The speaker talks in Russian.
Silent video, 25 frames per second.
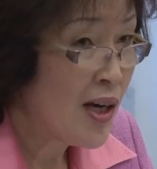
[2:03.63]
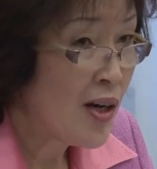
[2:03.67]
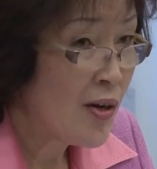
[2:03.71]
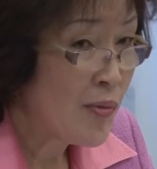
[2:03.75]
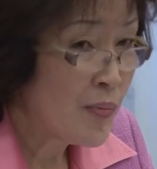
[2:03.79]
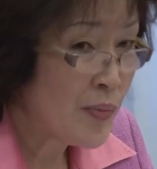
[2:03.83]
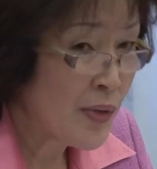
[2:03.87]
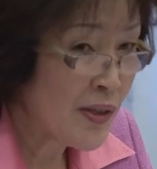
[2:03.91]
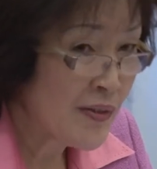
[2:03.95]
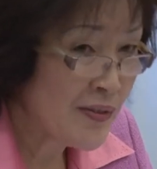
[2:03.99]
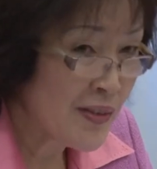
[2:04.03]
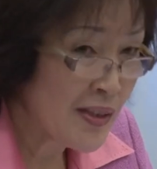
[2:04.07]

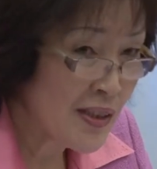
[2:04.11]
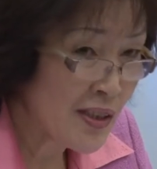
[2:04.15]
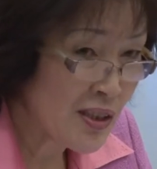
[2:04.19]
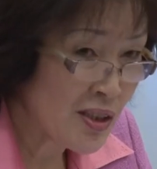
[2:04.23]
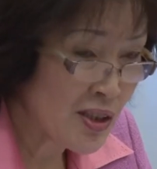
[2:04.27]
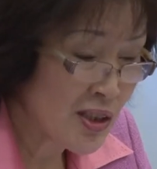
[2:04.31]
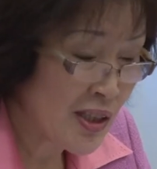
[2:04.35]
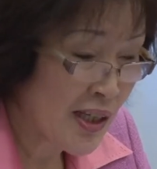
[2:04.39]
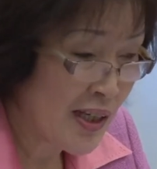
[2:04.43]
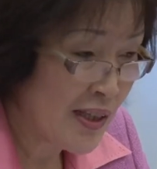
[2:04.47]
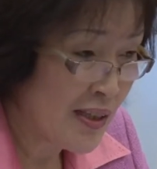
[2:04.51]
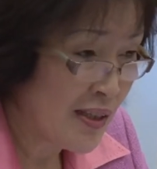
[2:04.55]
Мы
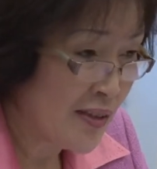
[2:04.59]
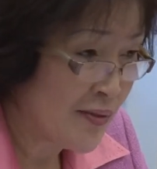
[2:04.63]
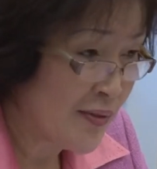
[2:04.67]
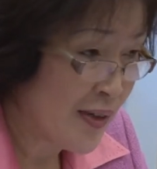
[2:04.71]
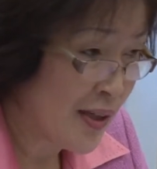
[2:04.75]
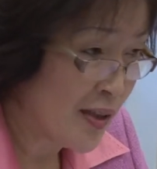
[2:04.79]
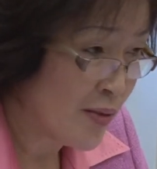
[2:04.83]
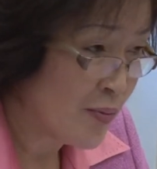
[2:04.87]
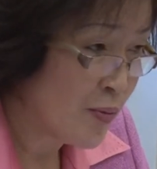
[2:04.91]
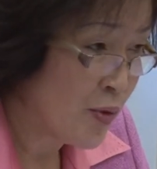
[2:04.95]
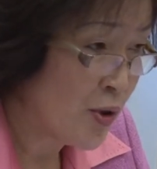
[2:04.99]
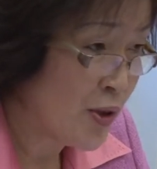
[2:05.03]
выезжали в
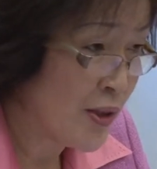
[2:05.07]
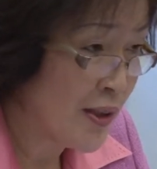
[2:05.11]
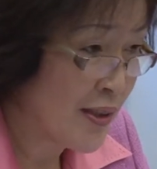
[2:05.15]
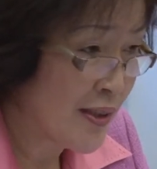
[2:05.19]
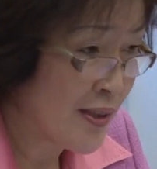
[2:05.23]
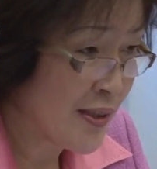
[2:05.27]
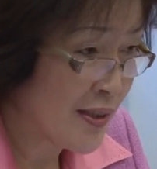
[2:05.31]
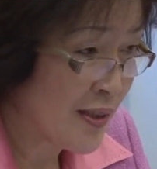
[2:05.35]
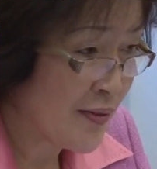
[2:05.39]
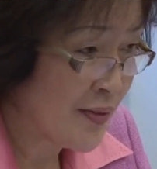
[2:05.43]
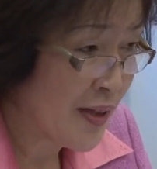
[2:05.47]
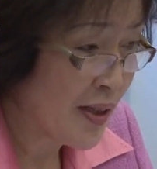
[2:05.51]

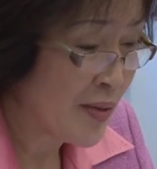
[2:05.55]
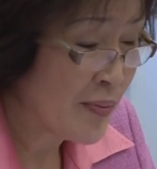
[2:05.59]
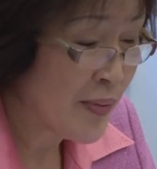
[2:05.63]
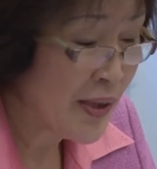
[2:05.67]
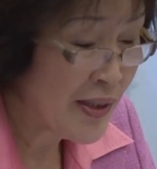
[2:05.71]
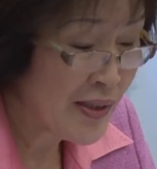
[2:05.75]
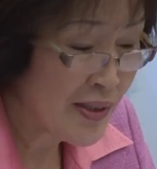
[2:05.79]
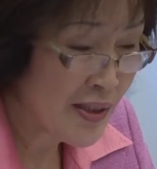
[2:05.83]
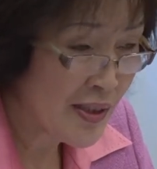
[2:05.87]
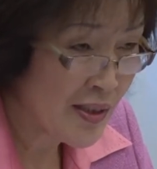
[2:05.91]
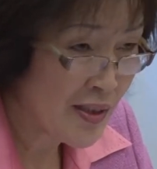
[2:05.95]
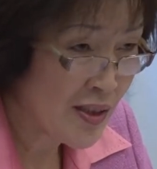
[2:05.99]
Акмолинск, в
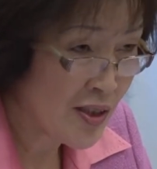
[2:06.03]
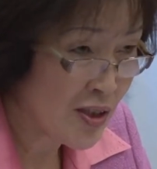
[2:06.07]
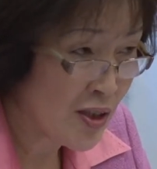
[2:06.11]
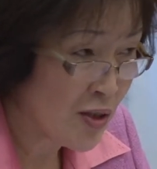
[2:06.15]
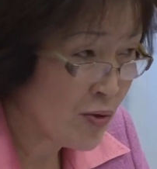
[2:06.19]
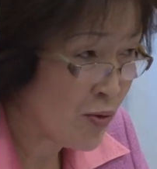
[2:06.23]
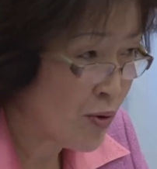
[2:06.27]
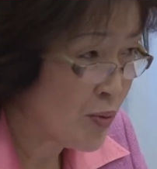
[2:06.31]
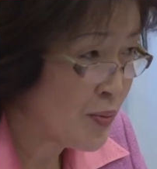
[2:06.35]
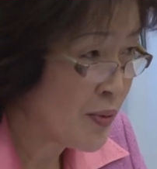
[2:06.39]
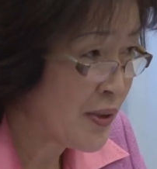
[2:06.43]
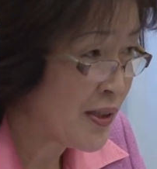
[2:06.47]
Алматинской
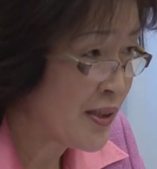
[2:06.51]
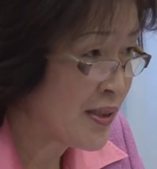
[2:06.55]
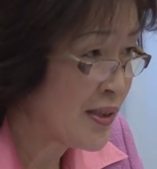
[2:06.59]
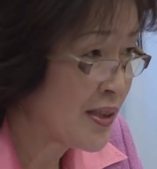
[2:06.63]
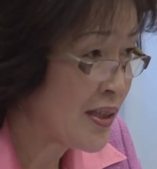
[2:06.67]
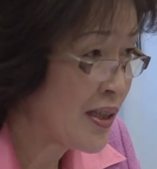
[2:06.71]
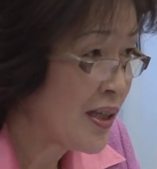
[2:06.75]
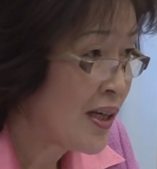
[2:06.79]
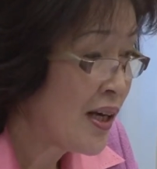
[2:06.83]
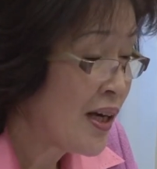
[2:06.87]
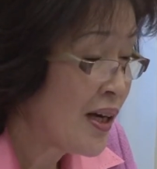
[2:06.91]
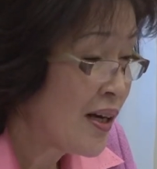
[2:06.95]

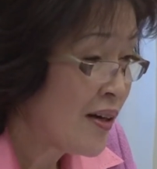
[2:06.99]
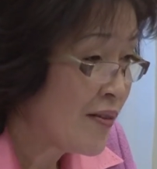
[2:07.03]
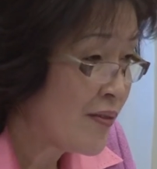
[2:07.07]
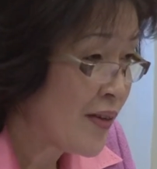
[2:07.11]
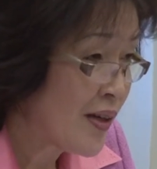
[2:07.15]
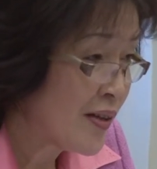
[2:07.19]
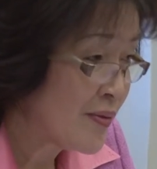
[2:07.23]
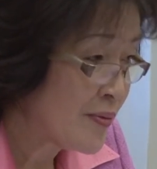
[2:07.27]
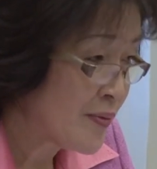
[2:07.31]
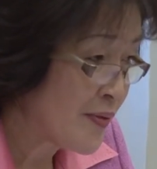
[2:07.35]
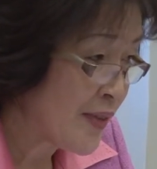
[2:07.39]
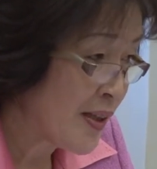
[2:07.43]
области.
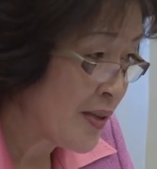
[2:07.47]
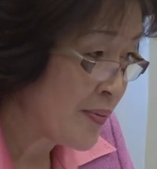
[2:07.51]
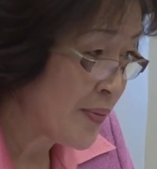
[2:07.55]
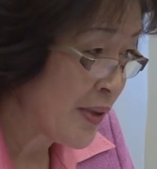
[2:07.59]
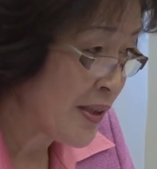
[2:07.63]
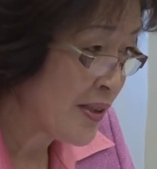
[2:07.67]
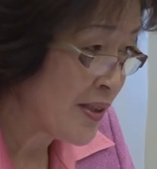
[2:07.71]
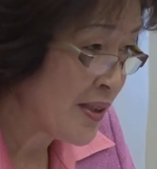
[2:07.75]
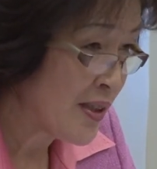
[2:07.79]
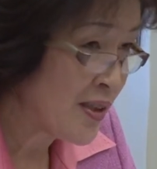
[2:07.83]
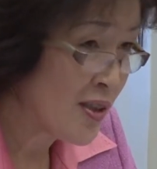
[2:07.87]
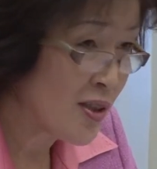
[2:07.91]
В
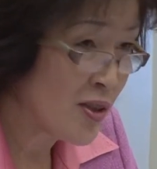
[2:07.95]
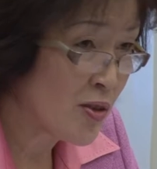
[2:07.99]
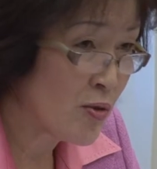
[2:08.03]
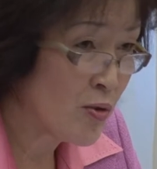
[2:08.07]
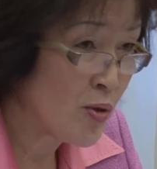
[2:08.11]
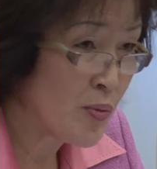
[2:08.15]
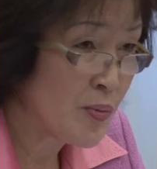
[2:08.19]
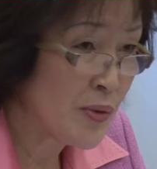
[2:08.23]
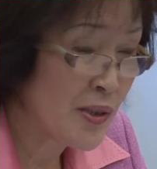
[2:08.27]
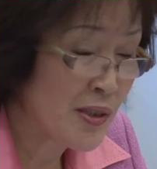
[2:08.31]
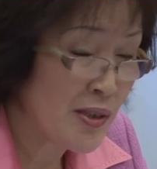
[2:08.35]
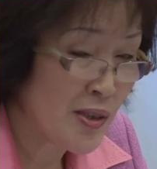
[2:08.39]
Алматинской
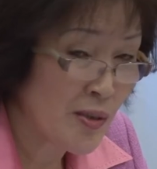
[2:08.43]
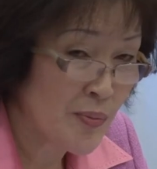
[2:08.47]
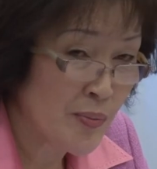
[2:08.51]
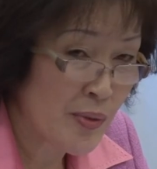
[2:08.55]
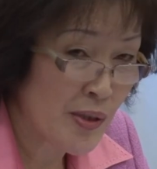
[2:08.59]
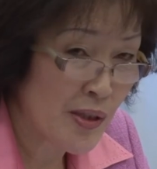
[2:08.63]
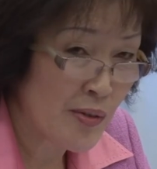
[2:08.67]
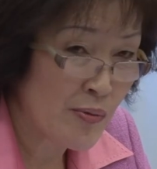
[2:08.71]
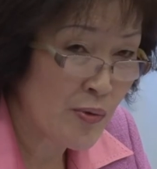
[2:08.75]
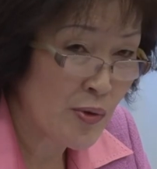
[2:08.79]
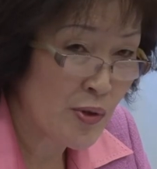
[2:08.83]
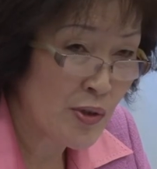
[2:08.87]
области
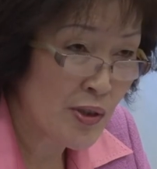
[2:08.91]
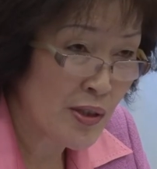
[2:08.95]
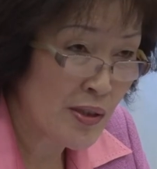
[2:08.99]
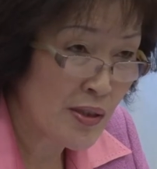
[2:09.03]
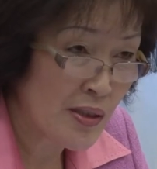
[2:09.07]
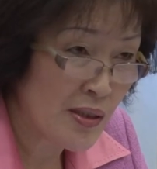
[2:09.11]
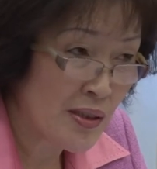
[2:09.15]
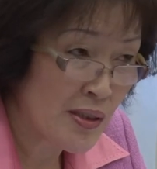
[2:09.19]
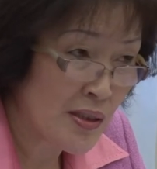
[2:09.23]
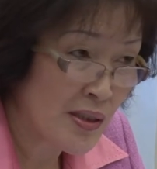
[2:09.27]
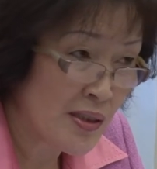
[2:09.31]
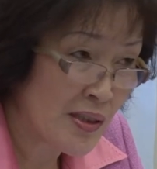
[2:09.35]

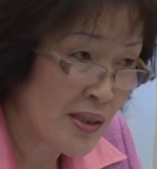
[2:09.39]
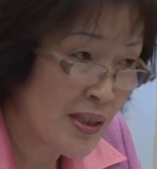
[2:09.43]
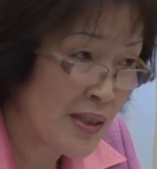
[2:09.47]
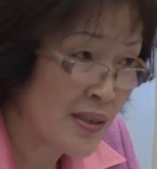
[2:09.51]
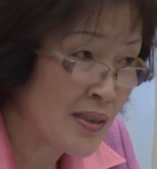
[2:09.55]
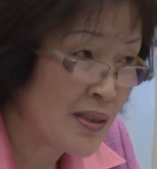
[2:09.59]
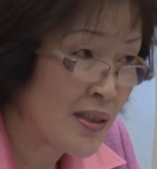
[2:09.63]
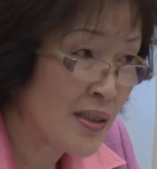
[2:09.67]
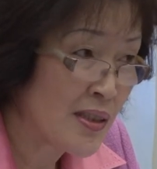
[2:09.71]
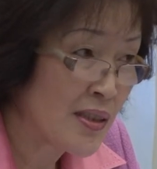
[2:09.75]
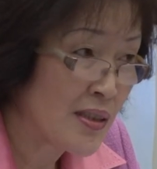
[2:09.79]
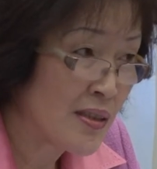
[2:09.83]
проводят э,
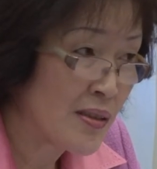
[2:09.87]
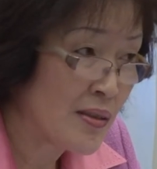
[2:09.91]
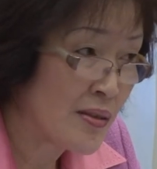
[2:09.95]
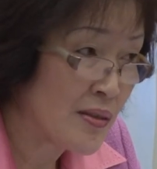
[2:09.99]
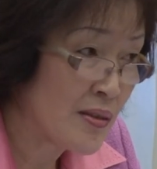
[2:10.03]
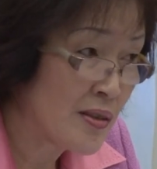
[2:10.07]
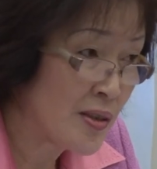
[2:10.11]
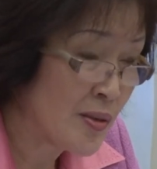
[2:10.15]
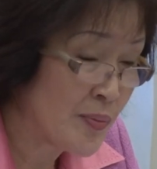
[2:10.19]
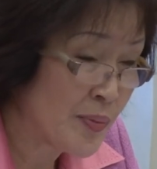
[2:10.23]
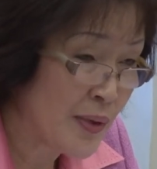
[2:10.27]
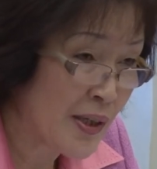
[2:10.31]
тендер
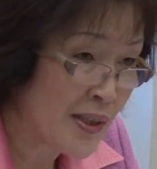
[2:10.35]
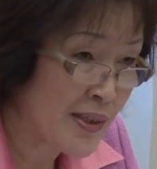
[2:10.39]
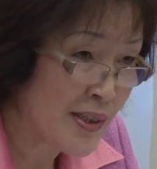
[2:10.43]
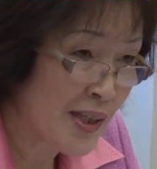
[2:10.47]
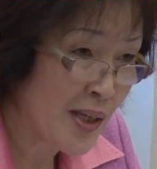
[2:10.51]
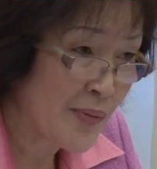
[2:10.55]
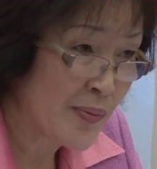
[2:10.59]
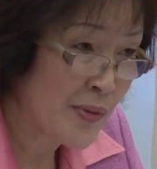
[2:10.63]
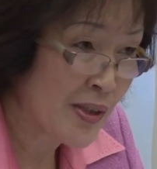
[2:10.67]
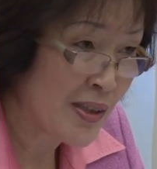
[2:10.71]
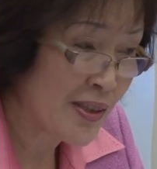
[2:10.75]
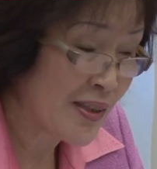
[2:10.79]
э,
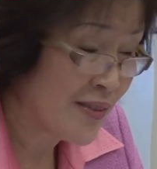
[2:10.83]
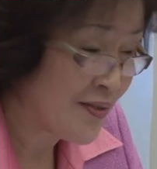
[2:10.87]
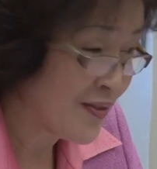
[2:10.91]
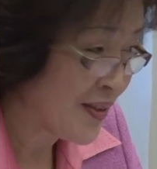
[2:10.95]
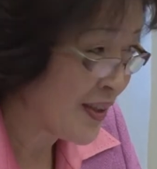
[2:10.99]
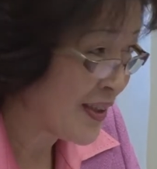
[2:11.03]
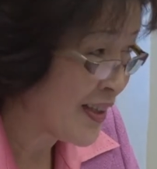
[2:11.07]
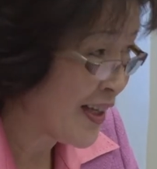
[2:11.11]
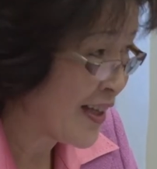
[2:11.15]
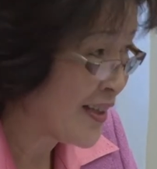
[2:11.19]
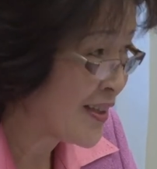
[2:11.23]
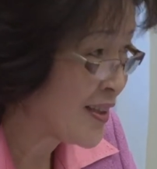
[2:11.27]
департаменты
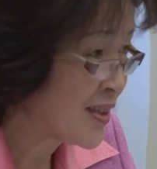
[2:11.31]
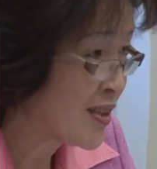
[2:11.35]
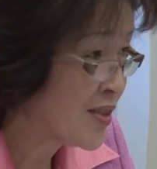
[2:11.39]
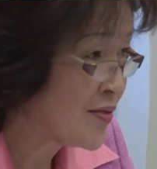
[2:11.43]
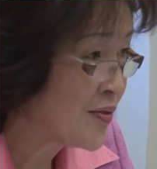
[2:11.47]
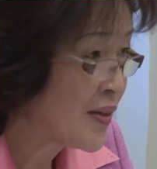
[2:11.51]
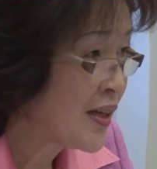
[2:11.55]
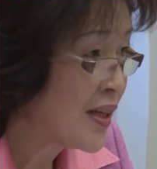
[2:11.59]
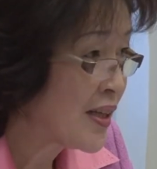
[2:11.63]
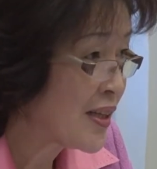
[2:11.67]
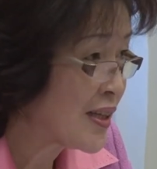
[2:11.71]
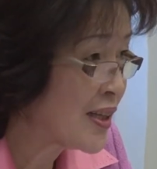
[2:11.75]
финансов
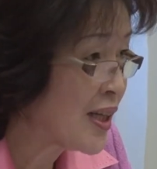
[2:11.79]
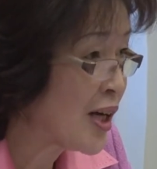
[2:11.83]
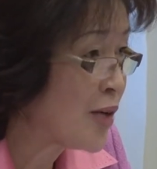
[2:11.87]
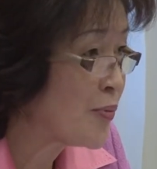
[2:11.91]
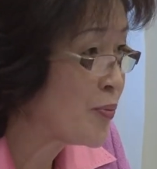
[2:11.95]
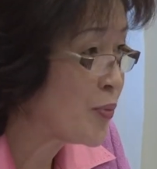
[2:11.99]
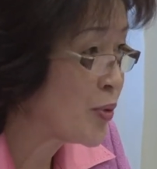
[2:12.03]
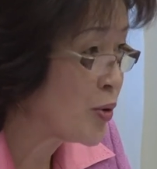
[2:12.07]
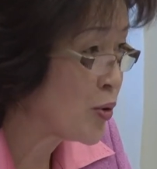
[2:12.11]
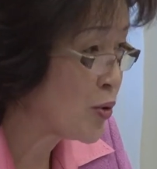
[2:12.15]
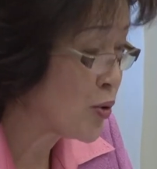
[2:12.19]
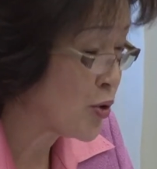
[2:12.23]
на
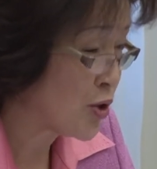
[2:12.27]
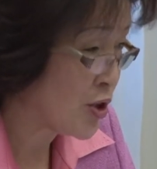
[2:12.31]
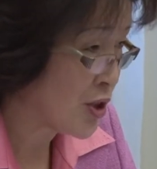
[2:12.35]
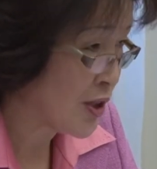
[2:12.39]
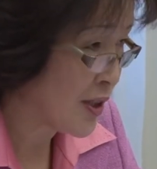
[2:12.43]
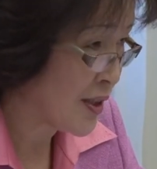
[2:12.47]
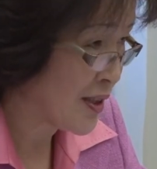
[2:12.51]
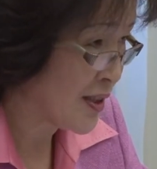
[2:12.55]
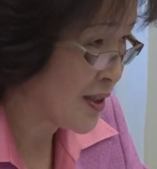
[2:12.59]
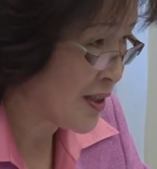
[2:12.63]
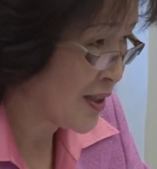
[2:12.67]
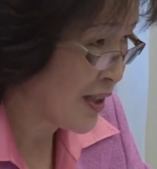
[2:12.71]

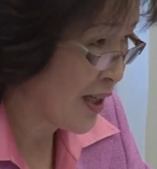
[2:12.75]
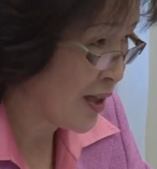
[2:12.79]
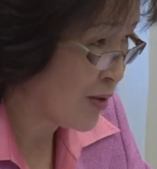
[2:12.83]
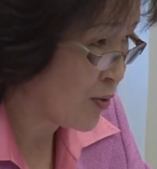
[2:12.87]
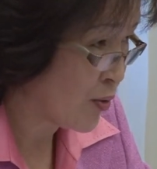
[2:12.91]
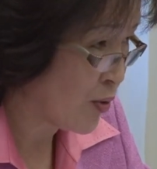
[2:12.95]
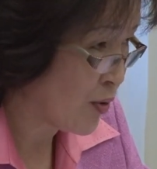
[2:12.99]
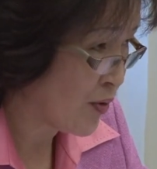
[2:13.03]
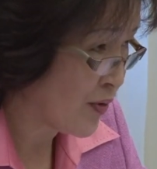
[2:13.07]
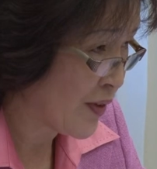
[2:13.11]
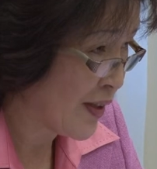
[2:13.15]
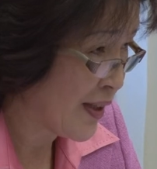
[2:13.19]
площадь
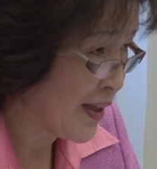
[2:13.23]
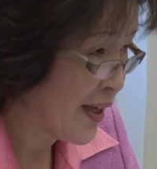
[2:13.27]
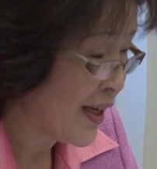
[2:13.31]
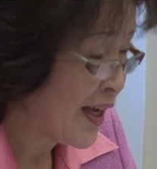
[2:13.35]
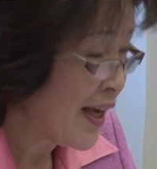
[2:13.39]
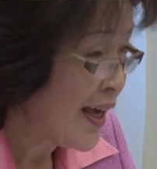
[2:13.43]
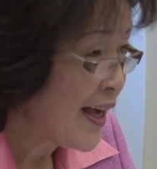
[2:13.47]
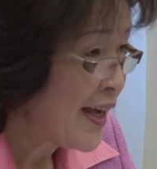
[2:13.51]
столовой.